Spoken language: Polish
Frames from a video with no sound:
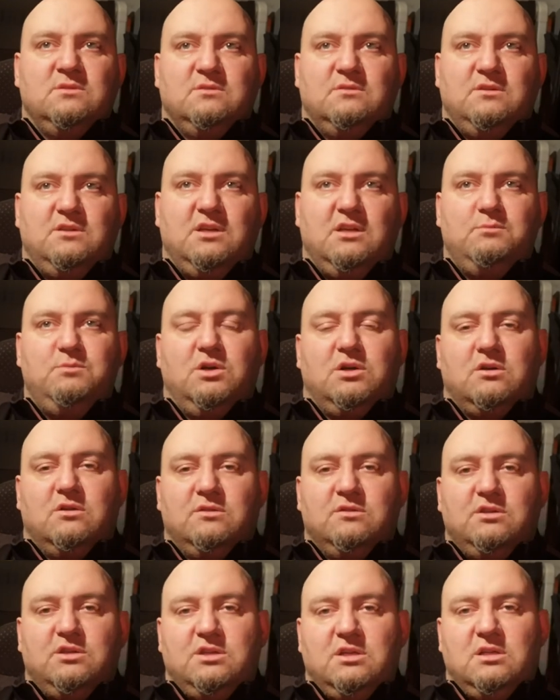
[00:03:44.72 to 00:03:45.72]

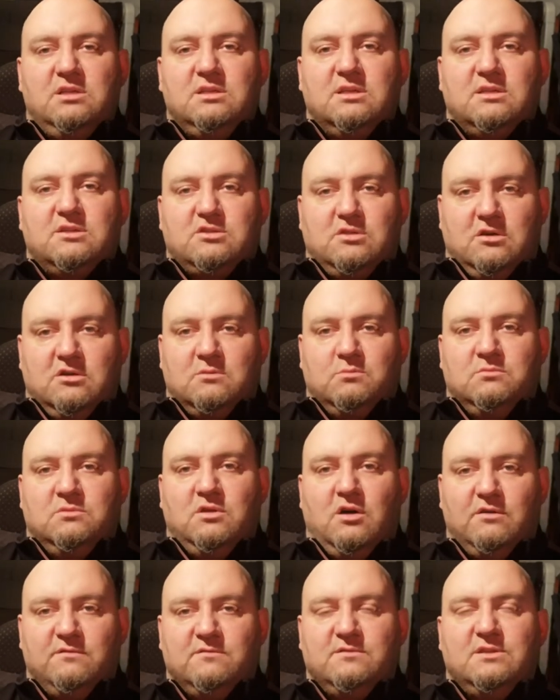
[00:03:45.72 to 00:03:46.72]
Siedmiokonny silnik Storm
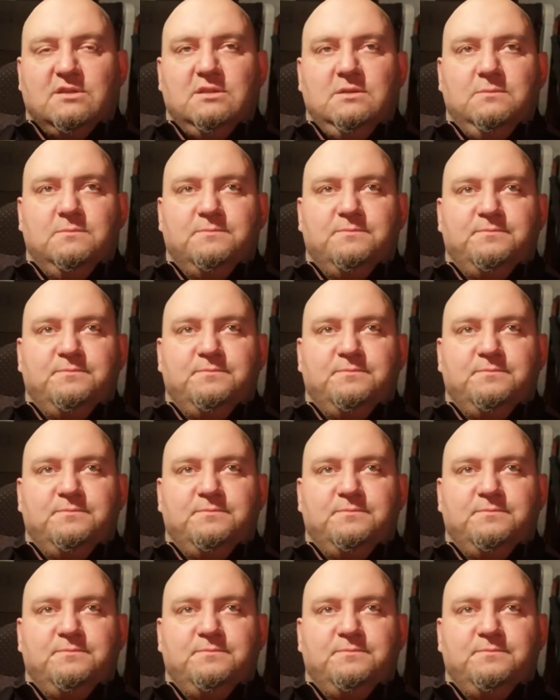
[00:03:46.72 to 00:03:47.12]
nowy